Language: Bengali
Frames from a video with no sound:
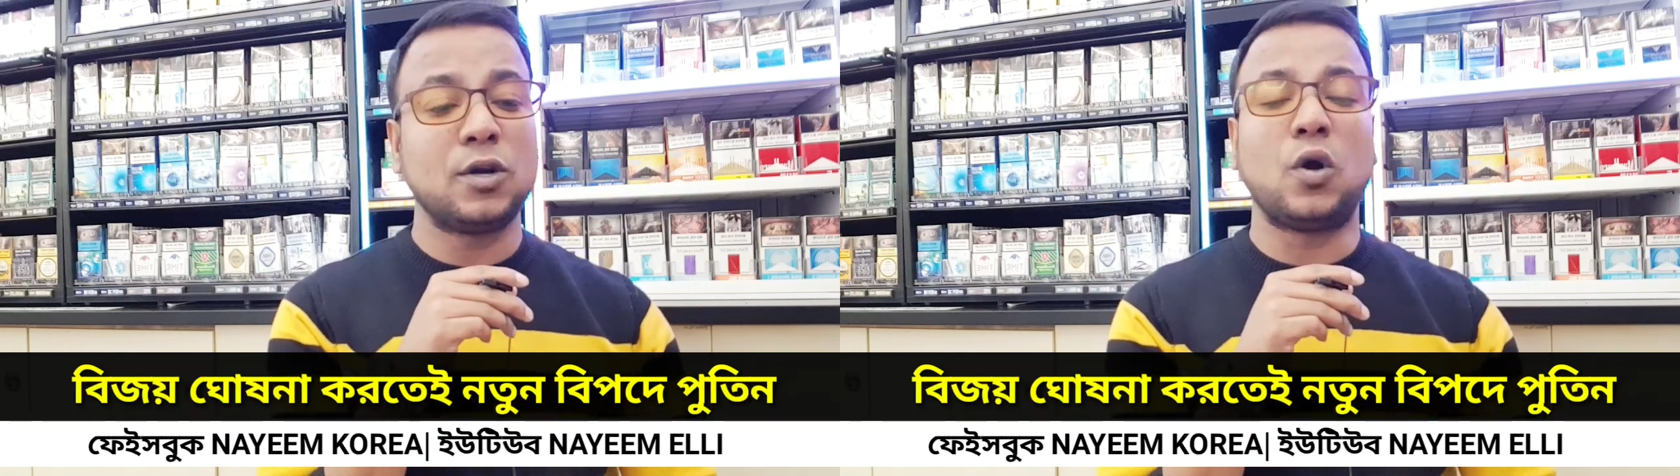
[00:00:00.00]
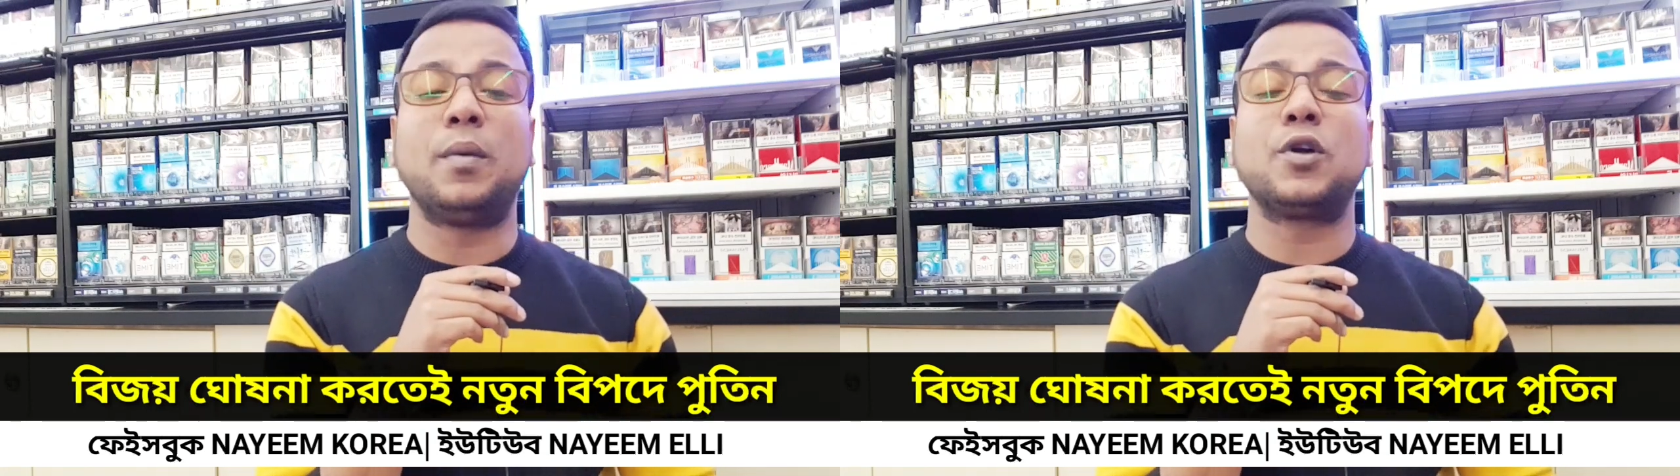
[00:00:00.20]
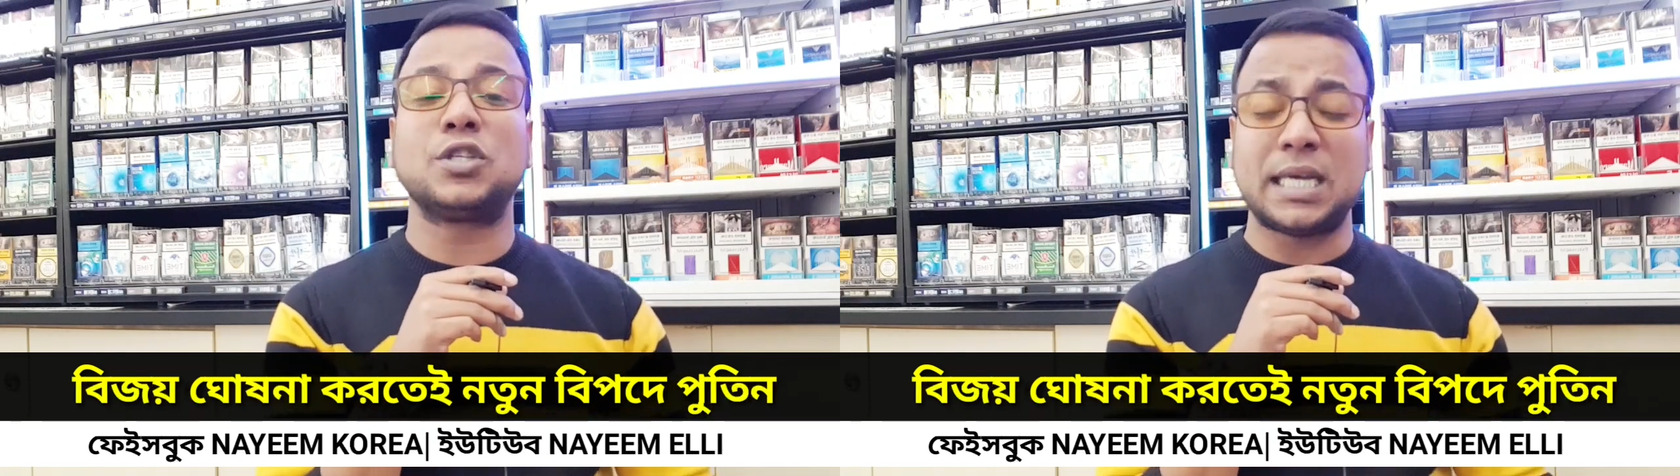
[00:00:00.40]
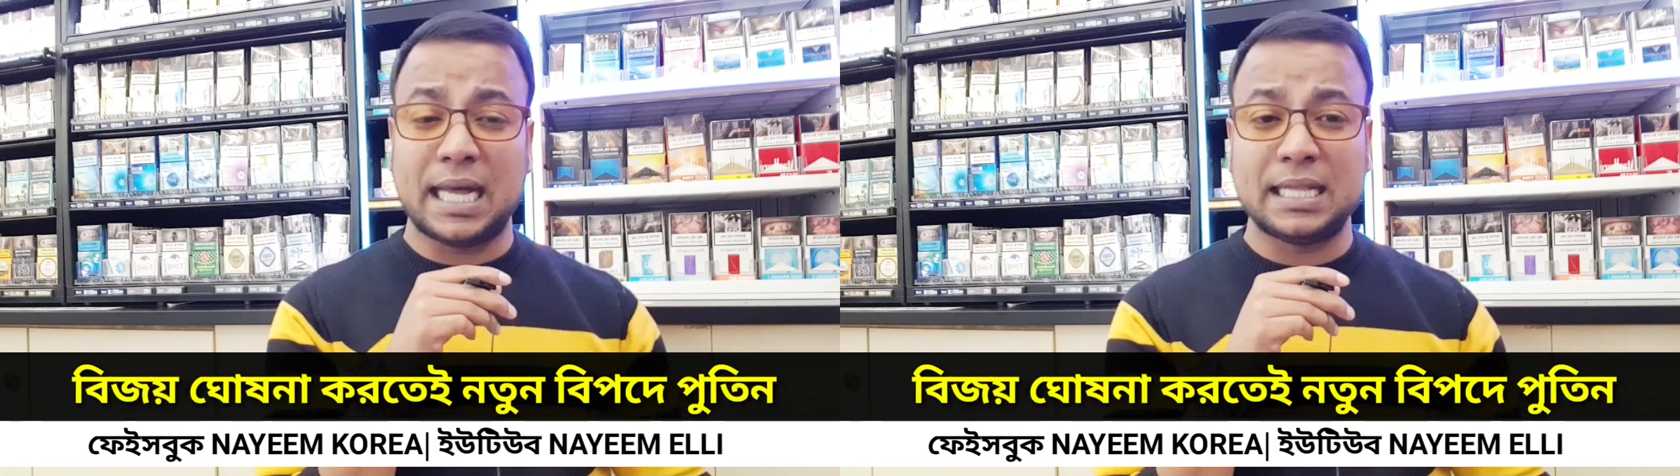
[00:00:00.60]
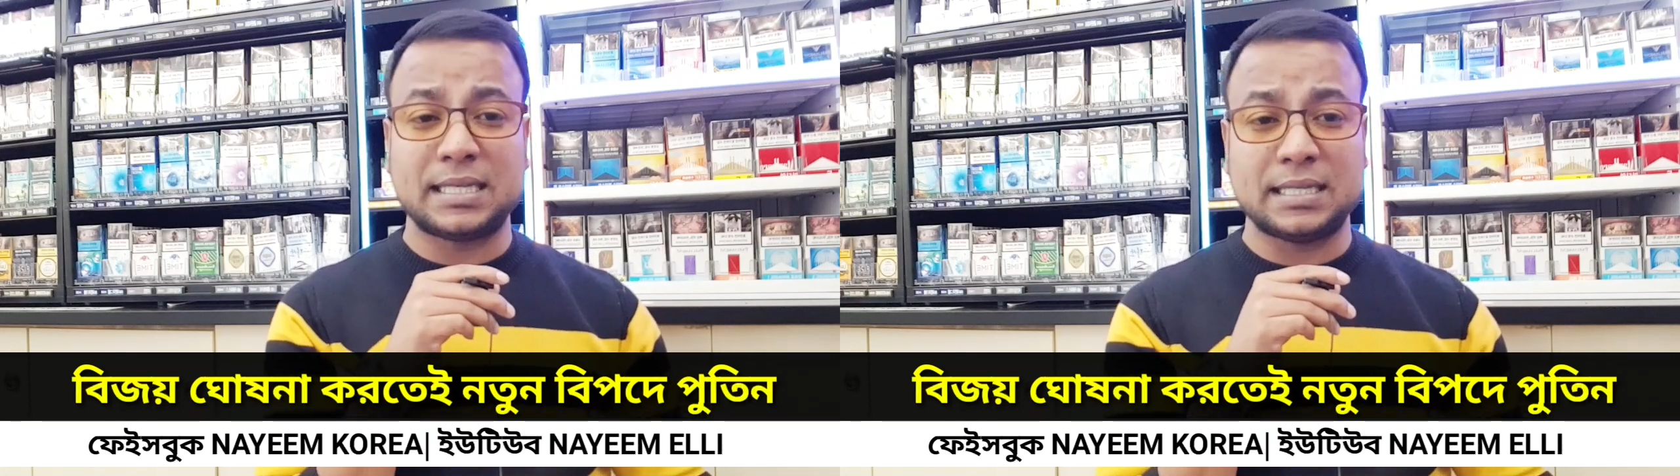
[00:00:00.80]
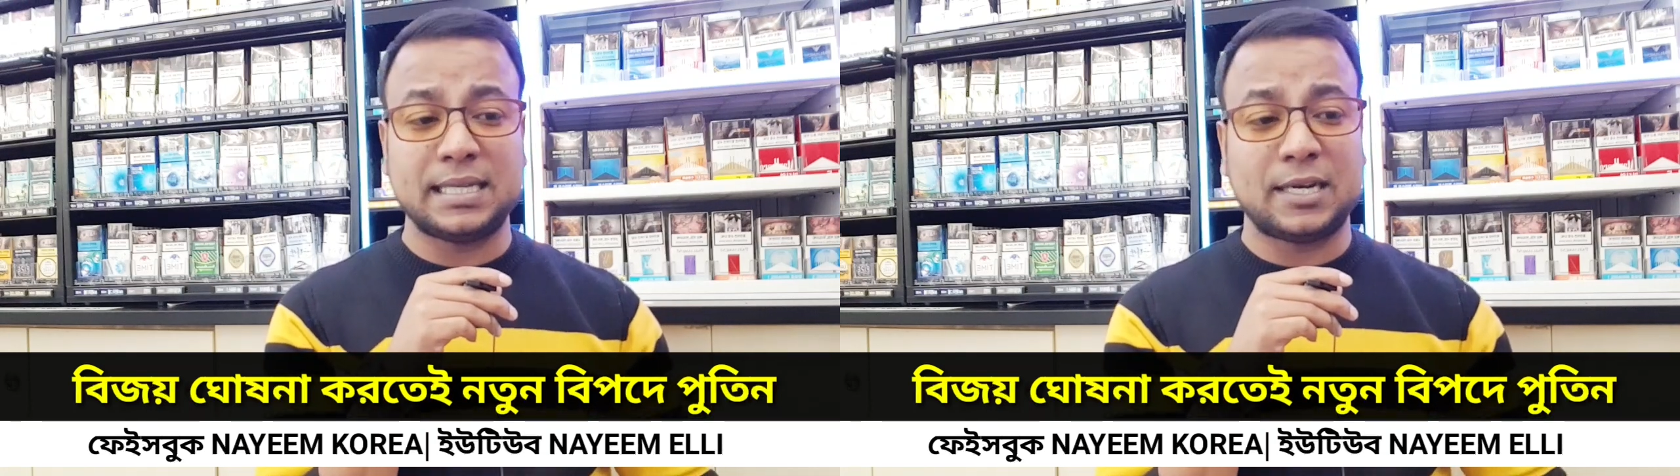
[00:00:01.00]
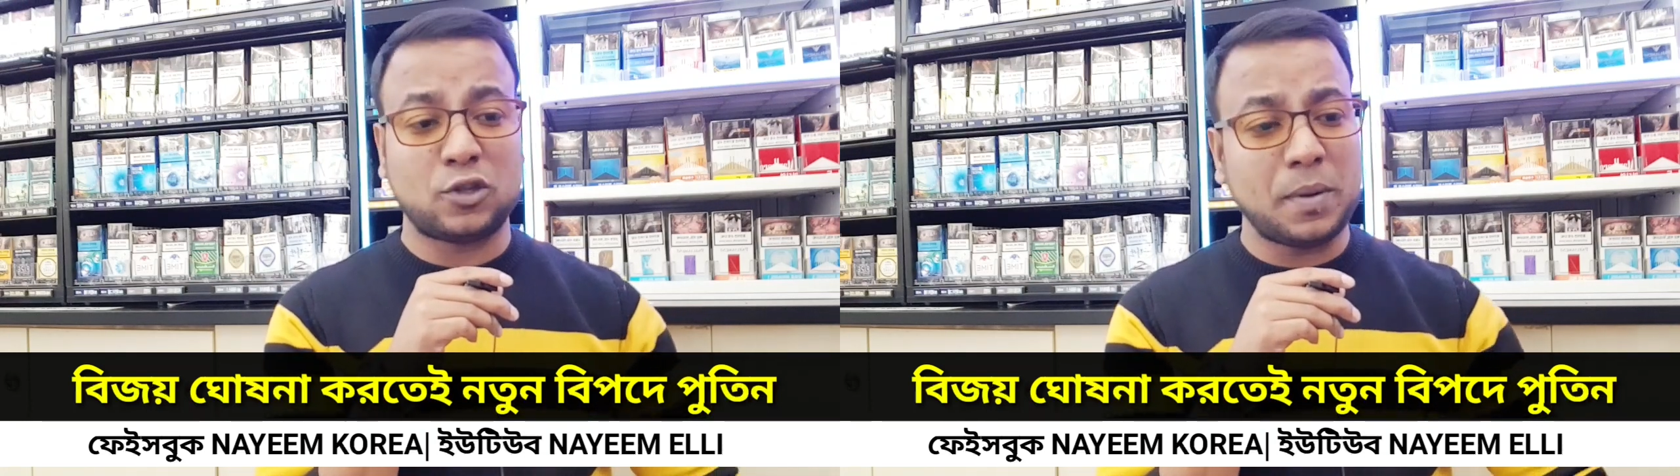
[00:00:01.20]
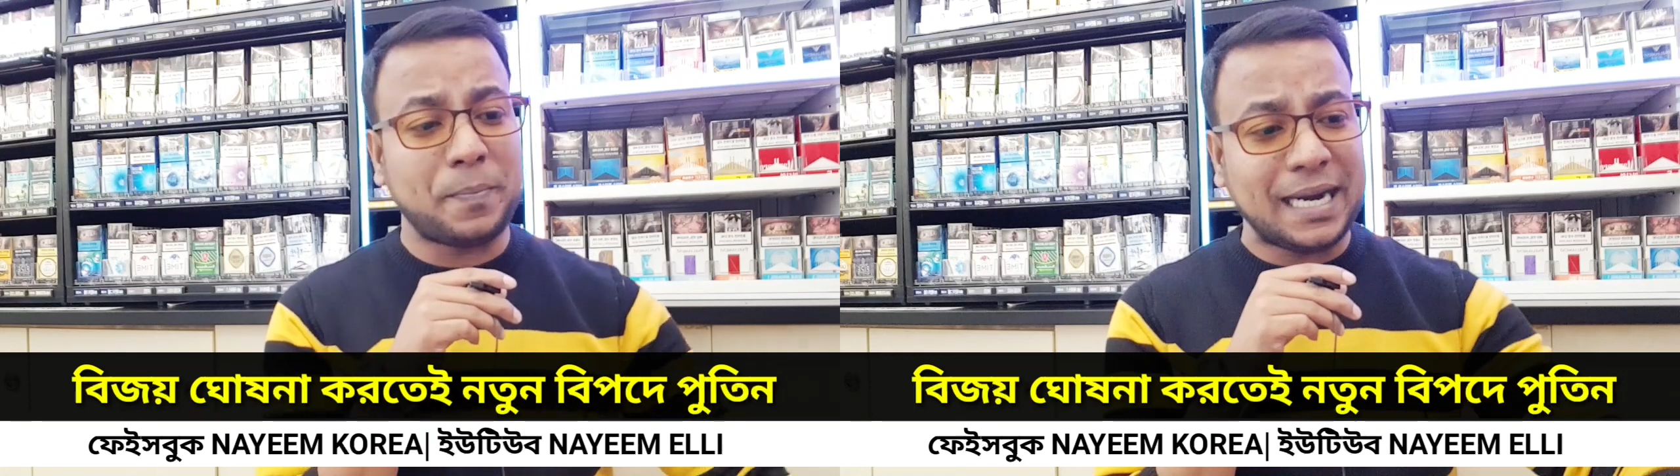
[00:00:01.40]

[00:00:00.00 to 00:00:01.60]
খবর হচ্ছে আল জাজিরার তবে